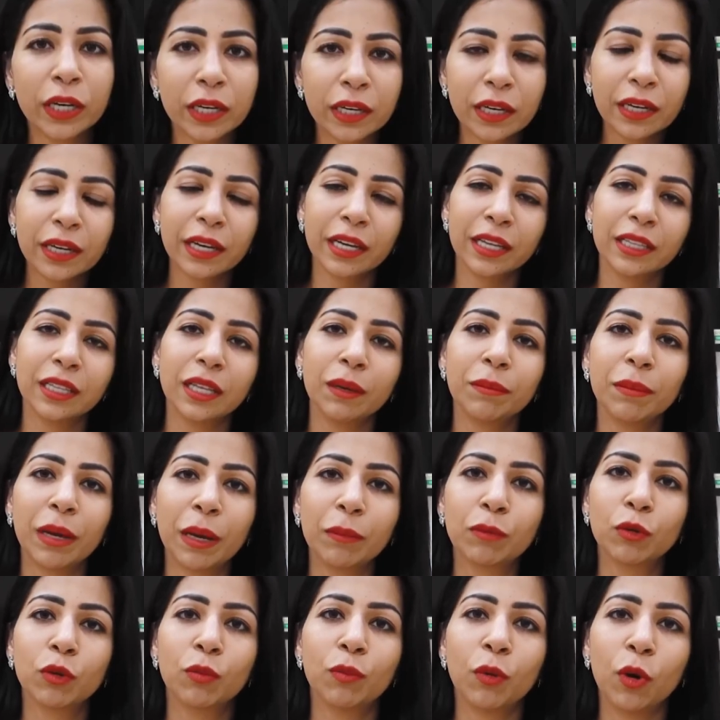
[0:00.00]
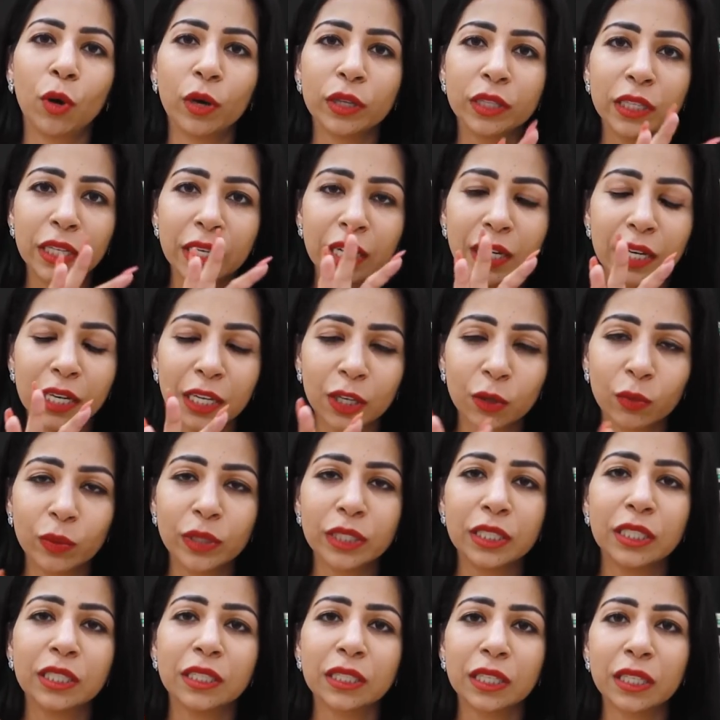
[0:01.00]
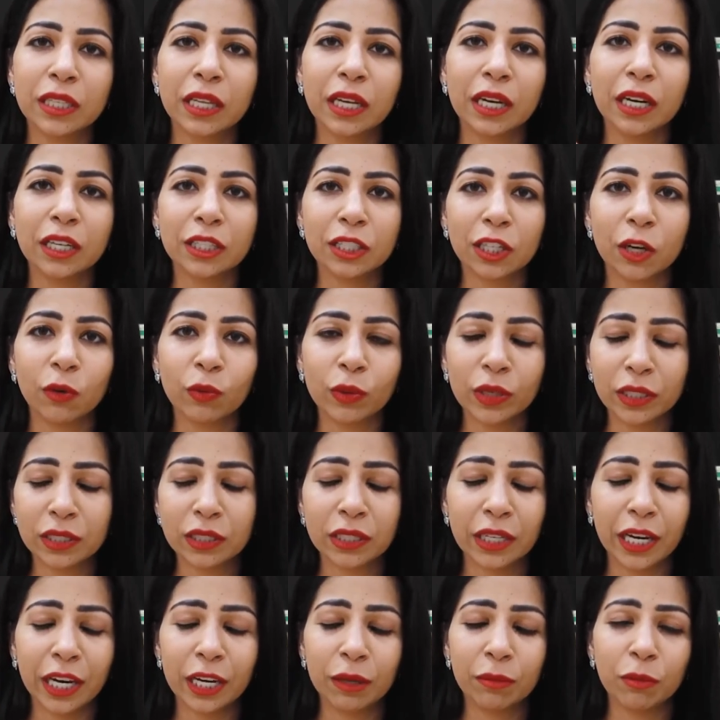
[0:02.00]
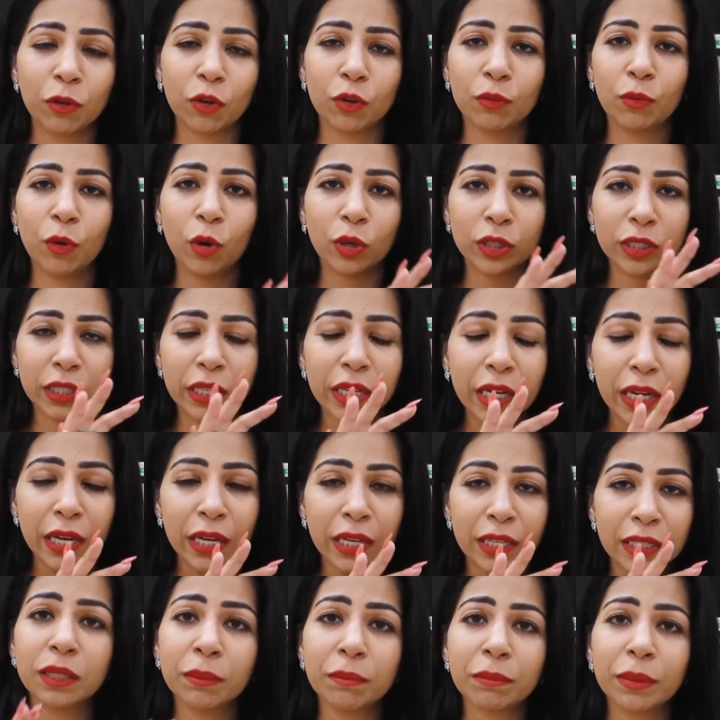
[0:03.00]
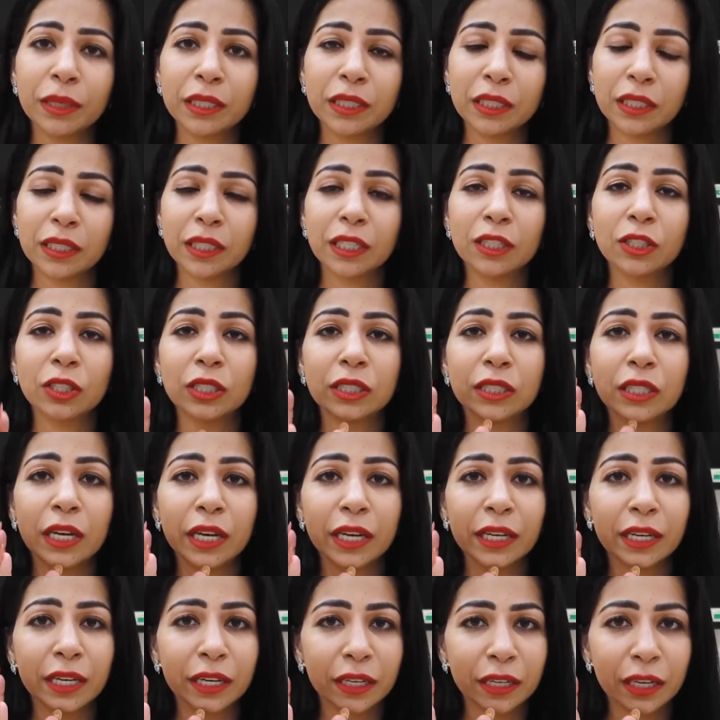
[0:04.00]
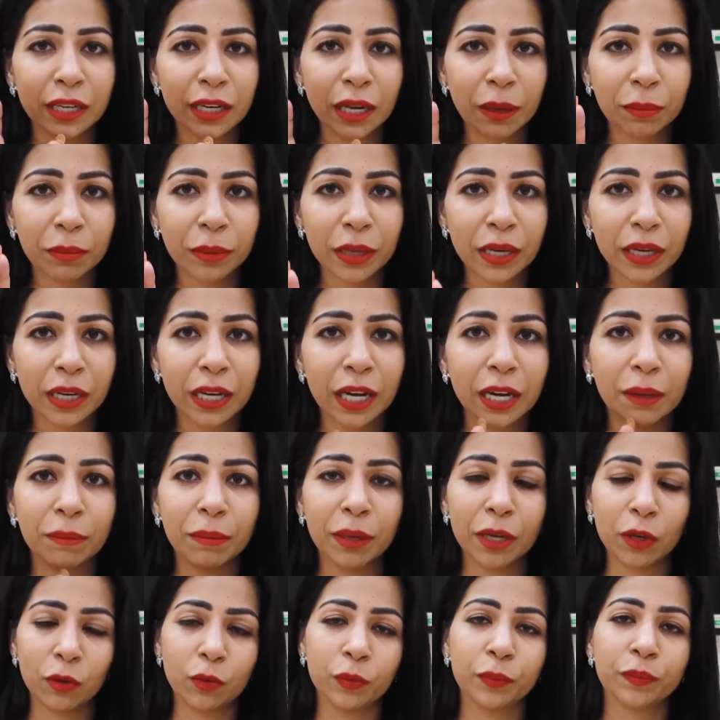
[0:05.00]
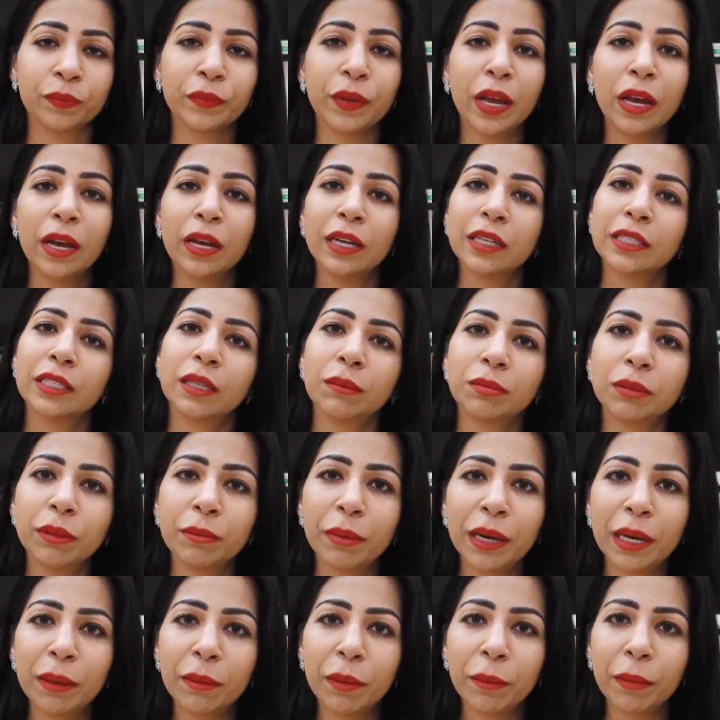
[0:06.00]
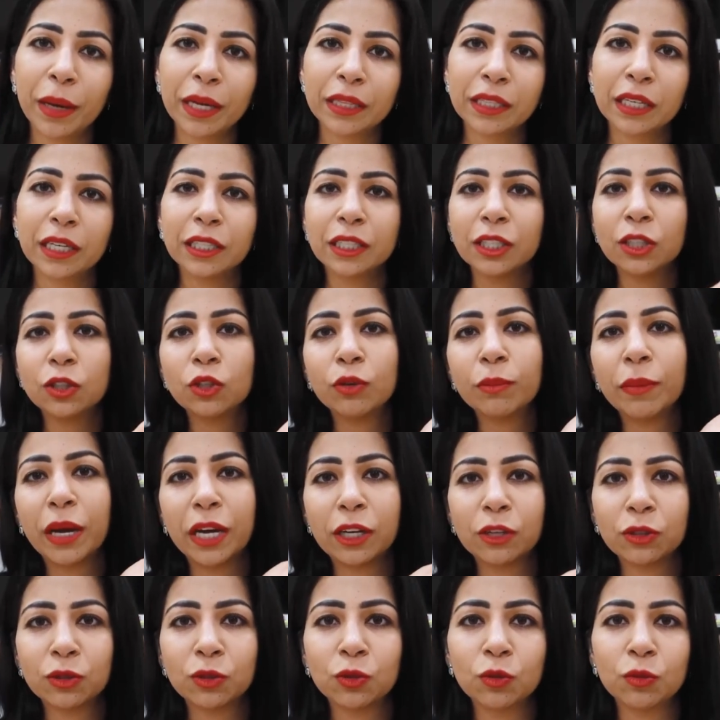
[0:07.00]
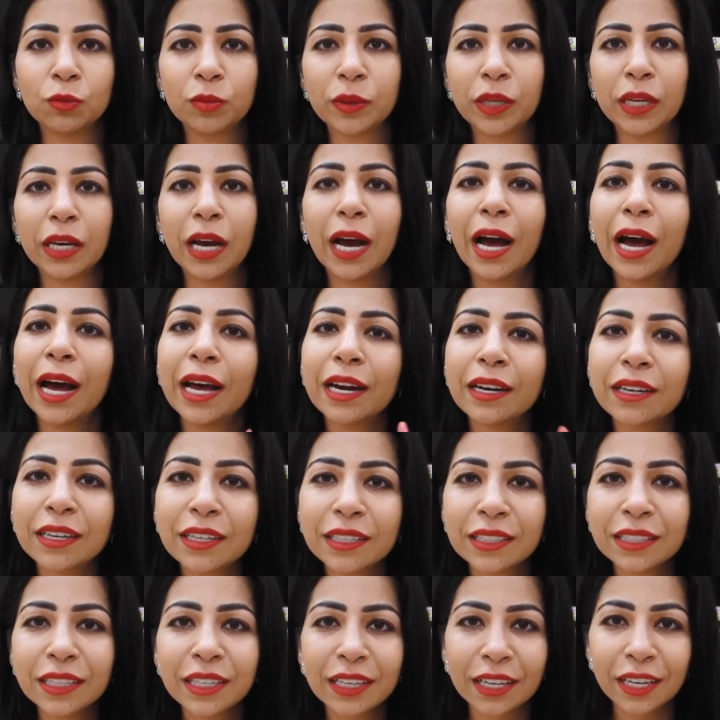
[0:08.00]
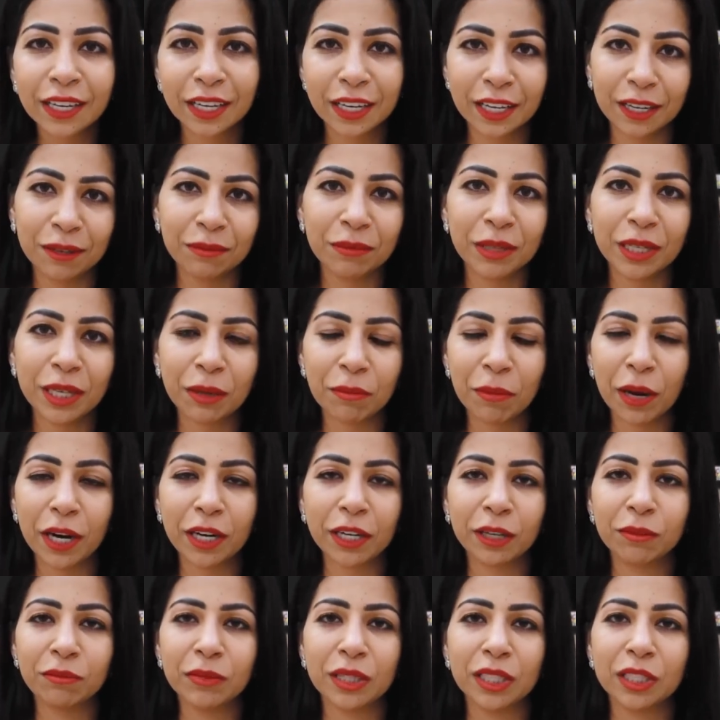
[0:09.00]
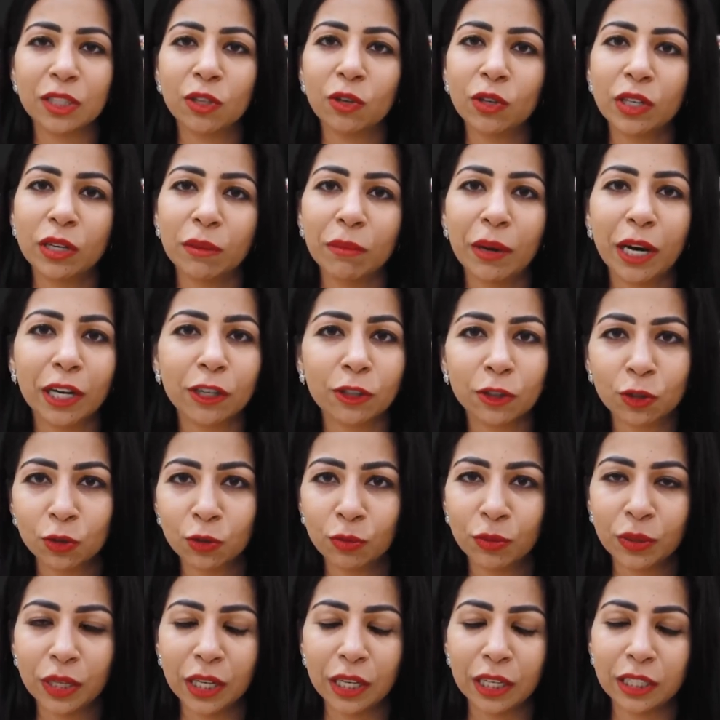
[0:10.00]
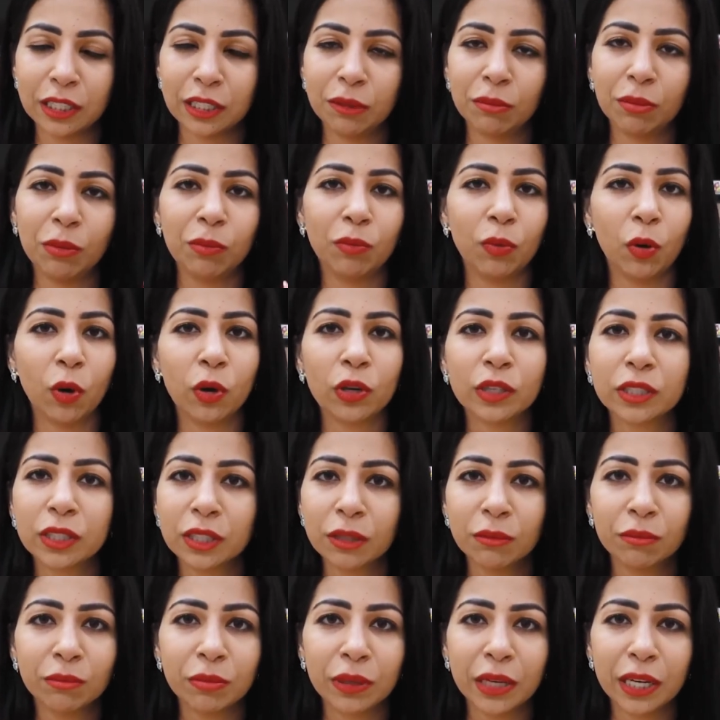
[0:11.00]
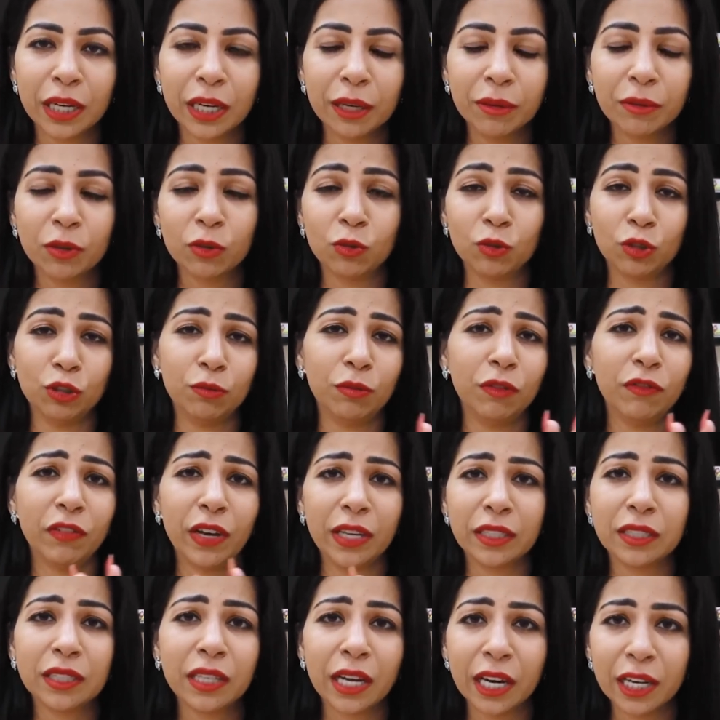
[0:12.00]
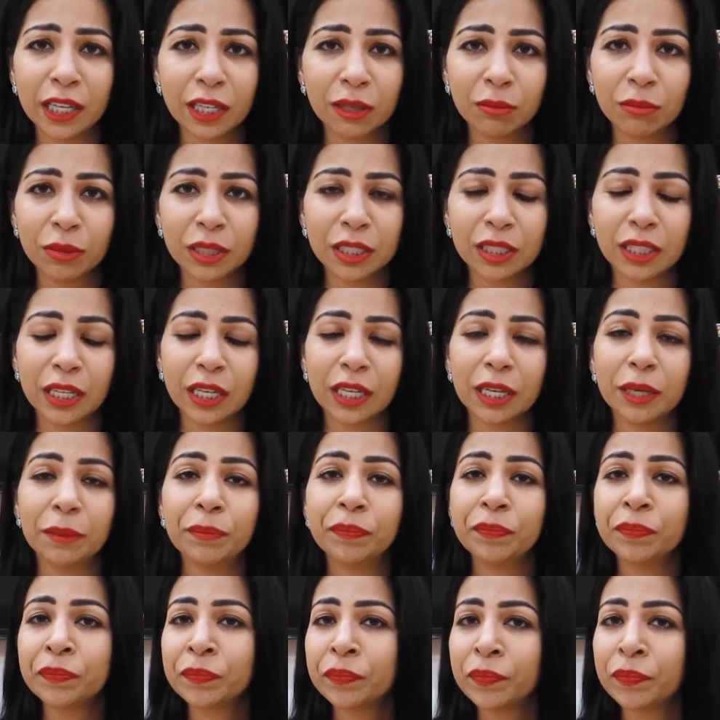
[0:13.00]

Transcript: डिनर के अंदर मैं आपको बहुत ही लिक्विड चीज़ें देना चाहूँगी इस डाइट में और बहुत ही सिंपल चीज़ें जिसका इंग्रेडिएंट आपके घर में हो सबसे पहले मैं बात करती हूँ टमाटो सूप की हर किसी के घर में टमाटर मिलते हैं और टमाटो सूप की रेसिपी बहुत सिंपल है कुछ भी फैंसी आइटम नहीं चाहिए